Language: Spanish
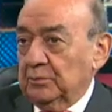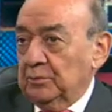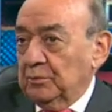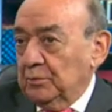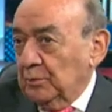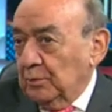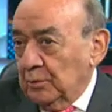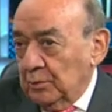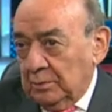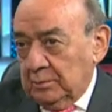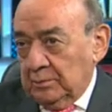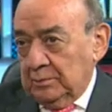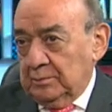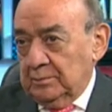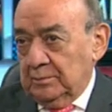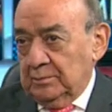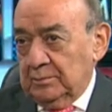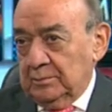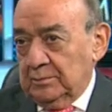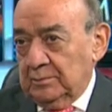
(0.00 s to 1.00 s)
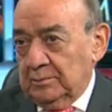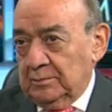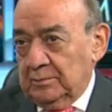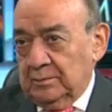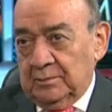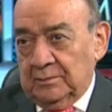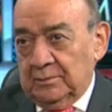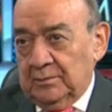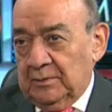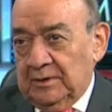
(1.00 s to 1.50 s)
no,
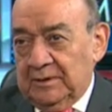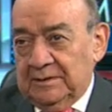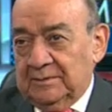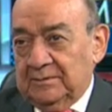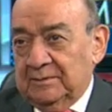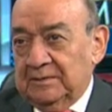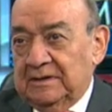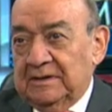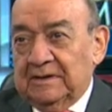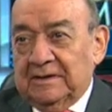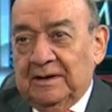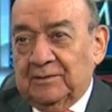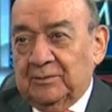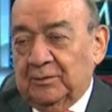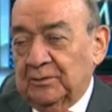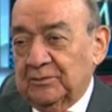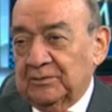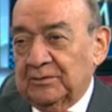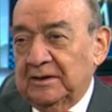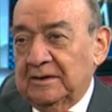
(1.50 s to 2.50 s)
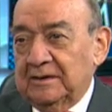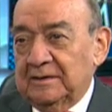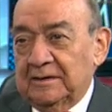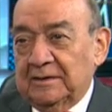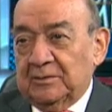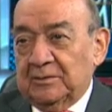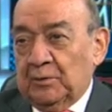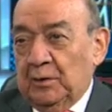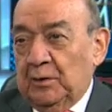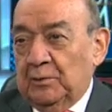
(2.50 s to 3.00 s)
no hay ni de dónde,
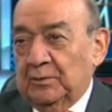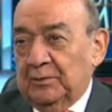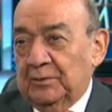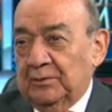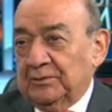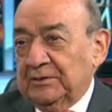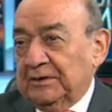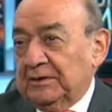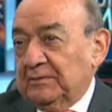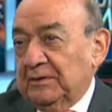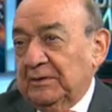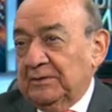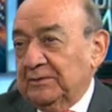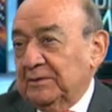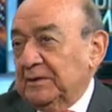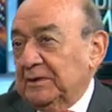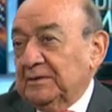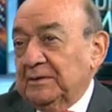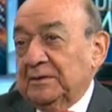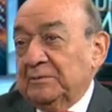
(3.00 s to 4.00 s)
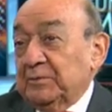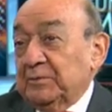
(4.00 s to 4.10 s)
ni cómo, ni, cuándo, ni,